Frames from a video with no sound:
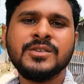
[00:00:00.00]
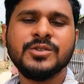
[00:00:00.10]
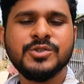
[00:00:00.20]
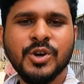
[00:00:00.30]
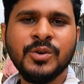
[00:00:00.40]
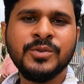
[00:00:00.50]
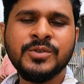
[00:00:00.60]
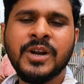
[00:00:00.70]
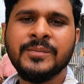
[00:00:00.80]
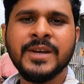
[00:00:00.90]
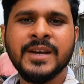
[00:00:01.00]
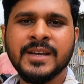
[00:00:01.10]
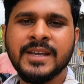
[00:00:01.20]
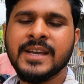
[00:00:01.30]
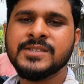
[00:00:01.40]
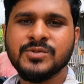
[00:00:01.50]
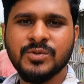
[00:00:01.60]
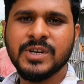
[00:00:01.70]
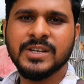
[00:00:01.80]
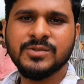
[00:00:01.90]
তো চলো বন্ধুরা আমরা গিয়ে
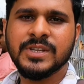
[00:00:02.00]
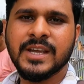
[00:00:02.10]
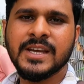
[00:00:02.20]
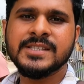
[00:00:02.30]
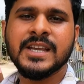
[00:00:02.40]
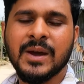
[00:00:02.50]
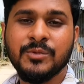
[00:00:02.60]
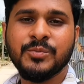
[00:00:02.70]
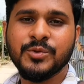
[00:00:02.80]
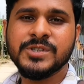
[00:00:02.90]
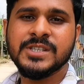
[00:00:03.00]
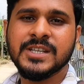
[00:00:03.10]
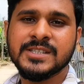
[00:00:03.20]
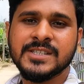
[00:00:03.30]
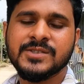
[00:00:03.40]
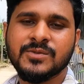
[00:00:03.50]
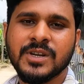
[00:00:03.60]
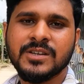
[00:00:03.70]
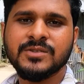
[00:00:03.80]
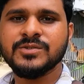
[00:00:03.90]
স্কুলটা একটু দেখে আসি কেমন পরিস্থিতি আছে স্কুলের